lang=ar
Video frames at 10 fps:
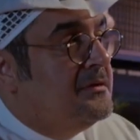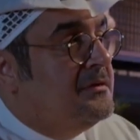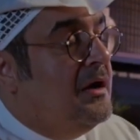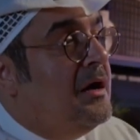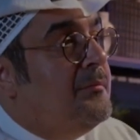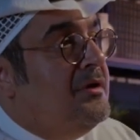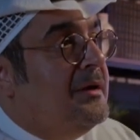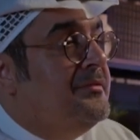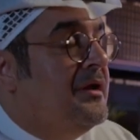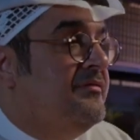تعامل
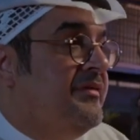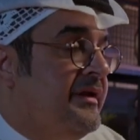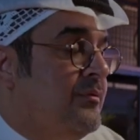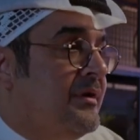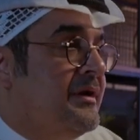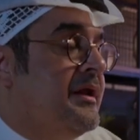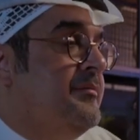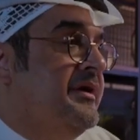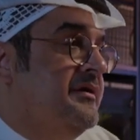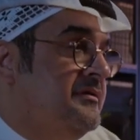عبد الله الفري وكرمه